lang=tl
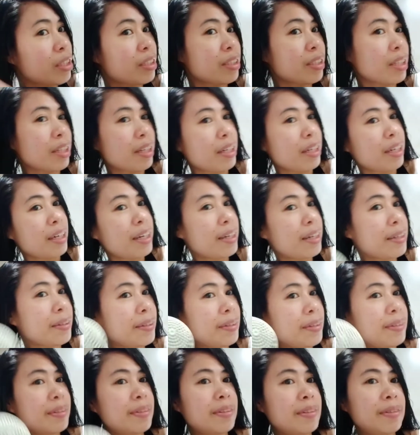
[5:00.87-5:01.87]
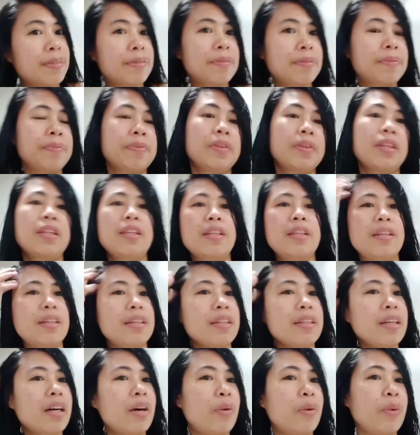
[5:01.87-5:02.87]
siyang
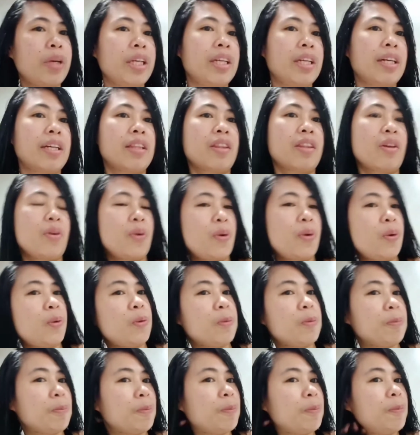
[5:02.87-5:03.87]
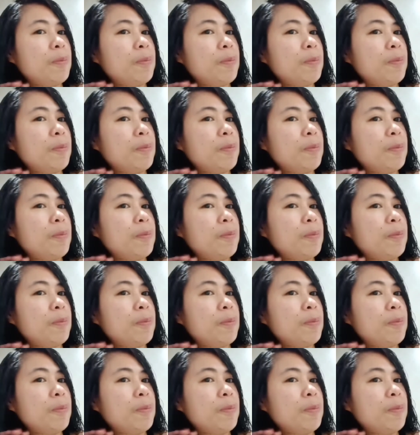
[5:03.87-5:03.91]
gawin at home.